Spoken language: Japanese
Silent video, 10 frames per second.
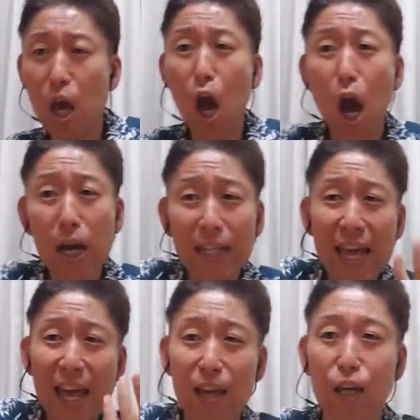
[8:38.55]
おい
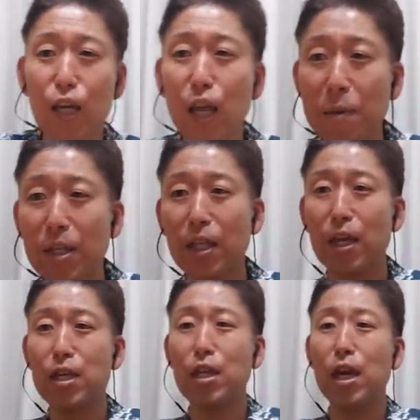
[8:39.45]
でいいねみんない
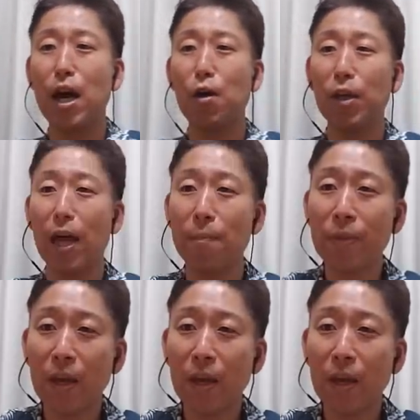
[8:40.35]
い笑顔で